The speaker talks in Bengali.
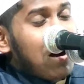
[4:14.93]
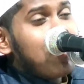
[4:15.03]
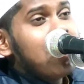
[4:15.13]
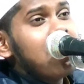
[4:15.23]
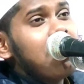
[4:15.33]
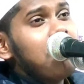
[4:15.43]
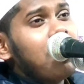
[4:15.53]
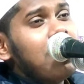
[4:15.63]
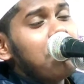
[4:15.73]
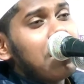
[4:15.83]
বাবাকে
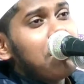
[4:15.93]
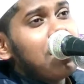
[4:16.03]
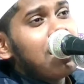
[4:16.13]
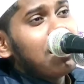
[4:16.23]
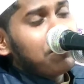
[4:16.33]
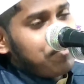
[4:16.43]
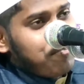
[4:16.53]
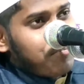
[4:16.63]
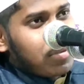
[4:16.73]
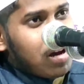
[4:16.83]
বলে বাবা
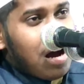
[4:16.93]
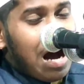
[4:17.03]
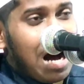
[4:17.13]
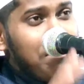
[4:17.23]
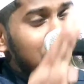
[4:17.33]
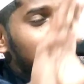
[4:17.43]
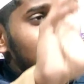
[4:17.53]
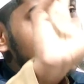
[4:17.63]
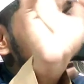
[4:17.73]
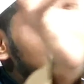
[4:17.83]
আমি
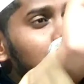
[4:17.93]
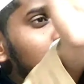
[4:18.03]
দরজা